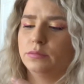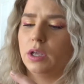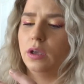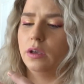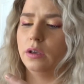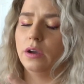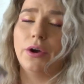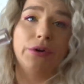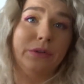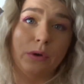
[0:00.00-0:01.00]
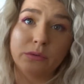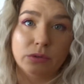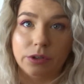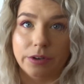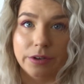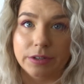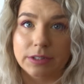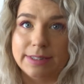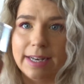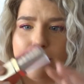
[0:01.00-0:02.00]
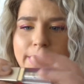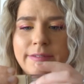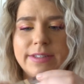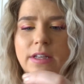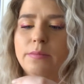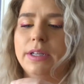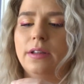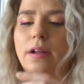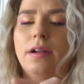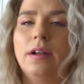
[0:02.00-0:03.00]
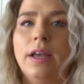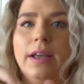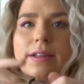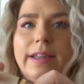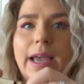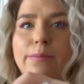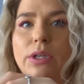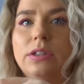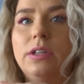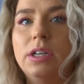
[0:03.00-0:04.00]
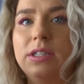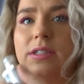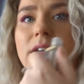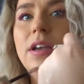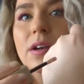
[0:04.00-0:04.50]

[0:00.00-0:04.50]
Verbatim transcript: Euh, un autre, euh, style Magnificent Metal, Diamond Dust.